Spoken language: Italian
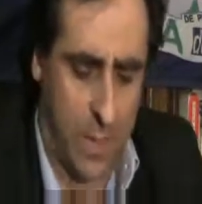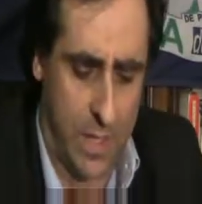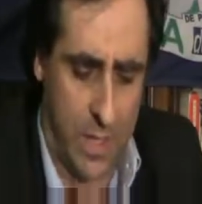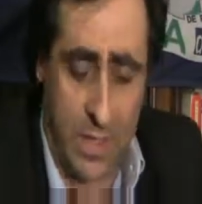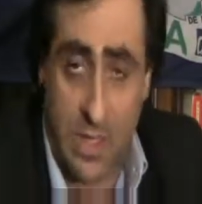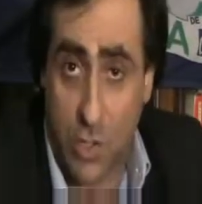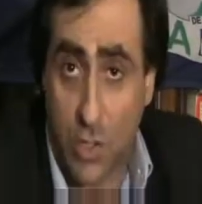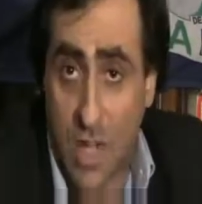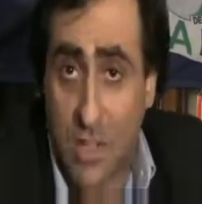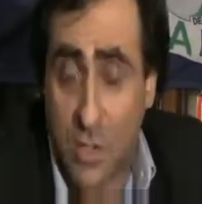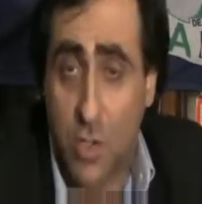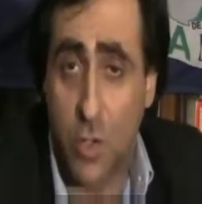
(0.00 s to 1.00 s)
Praticamente
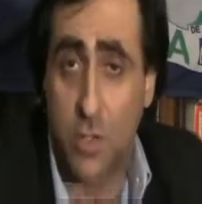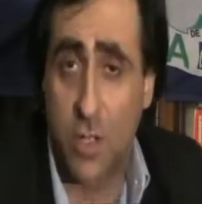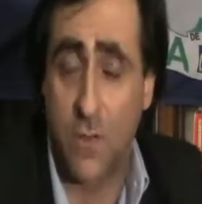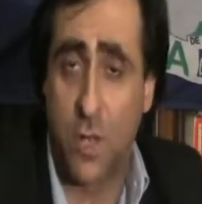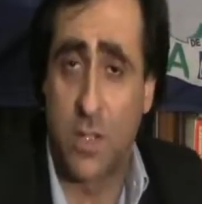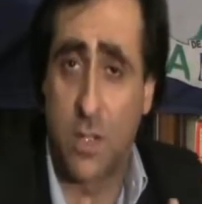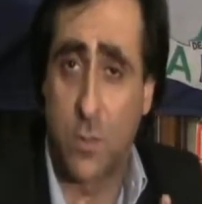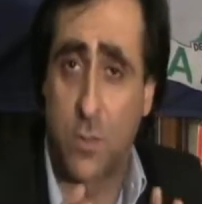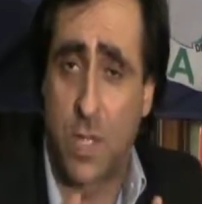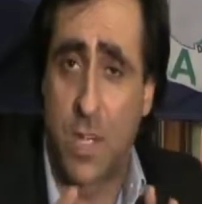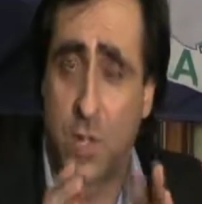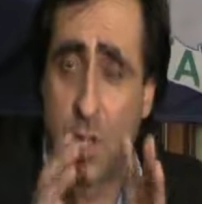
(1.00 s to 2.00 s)
tra sono rivolte
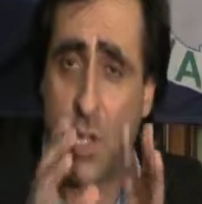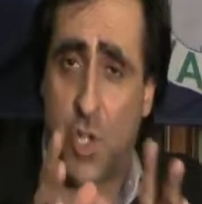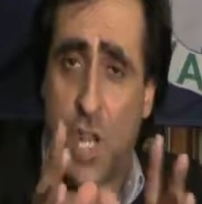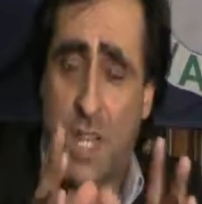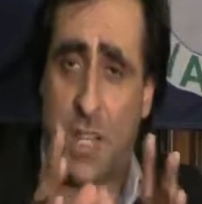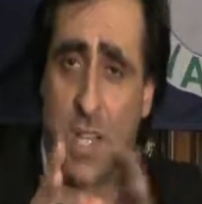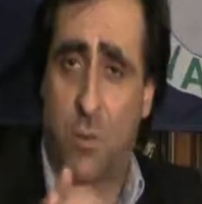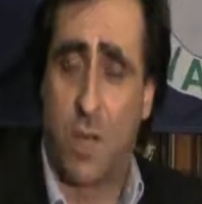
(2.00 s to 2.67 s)
soprattutto agli adolescenti